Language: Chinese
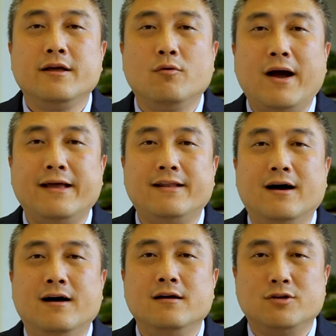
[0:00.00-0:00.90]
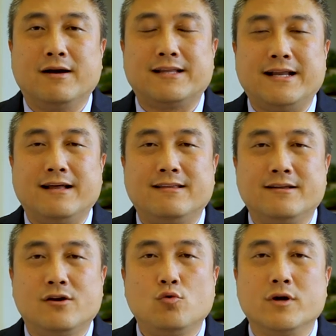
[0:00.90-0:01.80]
另外呢，希望大家在
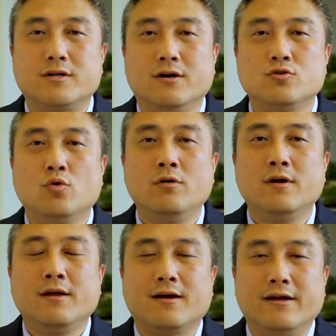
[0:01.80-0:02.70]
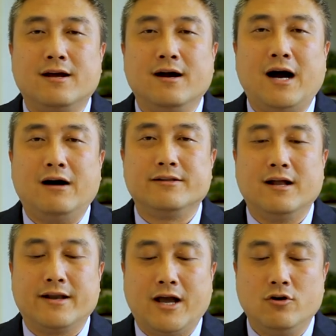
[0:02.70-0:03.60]
这个过程中可以更好
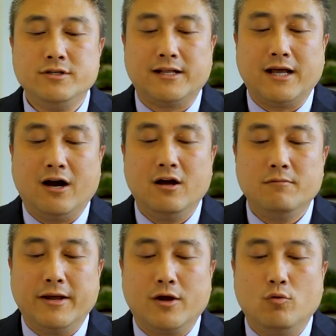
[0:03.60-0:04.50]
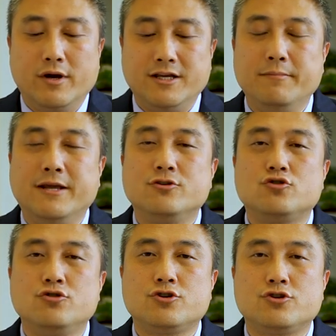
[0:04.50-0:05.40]
的了解到美国移民
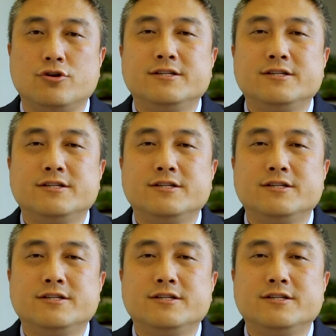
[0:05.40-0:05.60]
知识。